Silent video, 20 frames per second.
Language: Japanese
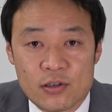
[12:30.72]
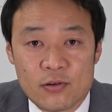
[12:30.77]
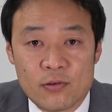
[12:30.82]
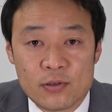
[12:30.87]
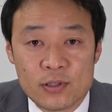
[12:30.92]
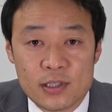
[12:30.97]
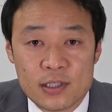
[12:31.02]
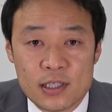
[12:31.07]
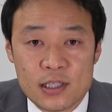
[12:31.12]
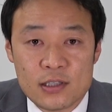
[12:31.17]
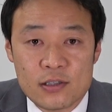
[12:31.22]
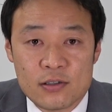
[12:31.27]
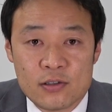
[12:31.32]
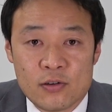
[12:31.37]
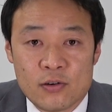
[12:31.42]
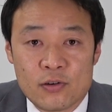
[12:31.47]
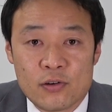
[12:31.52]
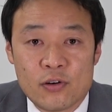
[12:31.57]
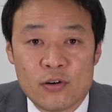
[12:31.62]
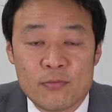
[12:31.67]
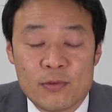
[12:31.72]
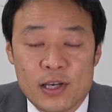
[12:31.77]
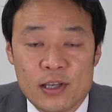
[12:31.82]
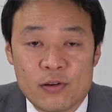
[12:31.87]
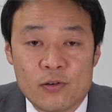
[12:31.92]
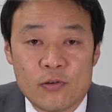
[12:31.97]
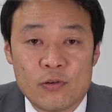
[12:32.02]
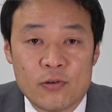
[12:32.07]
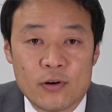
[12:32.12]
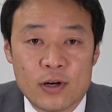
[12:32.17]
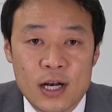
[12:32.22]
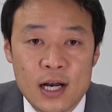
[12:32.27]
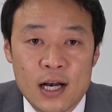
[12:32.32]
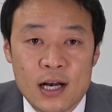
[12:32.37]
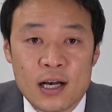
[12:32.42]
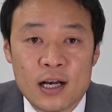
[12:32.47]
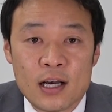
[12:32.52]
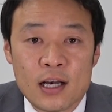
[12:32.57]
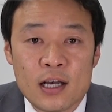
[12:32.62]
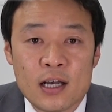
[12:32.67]
権田選手の両名の方
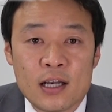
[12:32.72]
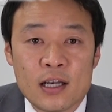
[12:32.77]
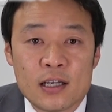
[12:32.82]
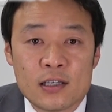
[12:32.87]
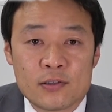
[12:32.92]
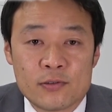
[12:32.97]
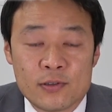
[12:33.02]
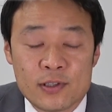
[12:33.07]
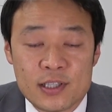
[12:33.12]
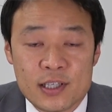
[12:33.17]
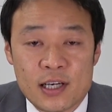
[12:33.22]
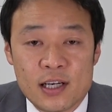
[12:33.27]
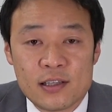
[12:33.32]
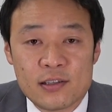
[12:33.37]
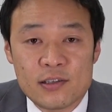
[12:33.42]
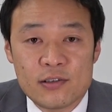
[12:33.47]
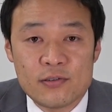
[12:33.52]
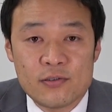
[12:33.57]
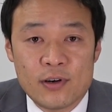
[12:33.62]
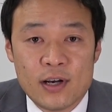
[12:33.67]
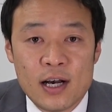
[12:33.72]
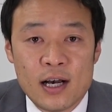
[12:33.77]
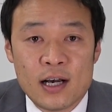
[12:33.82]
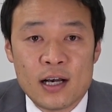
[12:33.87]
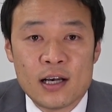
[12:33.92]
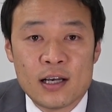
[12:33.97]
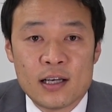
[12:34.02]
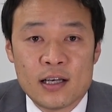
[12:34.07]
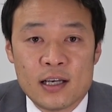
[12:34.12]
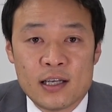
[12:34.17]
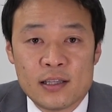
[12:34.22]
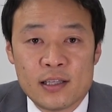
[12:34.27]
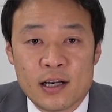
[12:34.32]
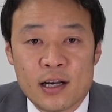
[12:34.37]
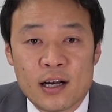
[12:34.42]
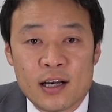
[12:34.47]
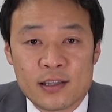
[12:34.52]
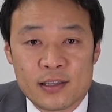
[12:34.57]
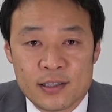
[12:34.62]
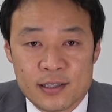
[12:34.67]
がその時間っていうのが
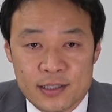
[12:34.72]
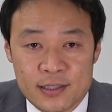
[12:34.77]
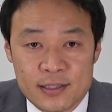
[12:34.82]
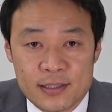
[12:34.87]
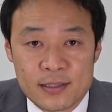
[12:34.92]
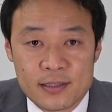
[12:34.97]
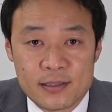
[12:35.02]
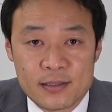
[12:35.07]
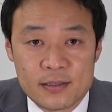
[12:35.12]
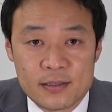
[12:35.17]
長かったです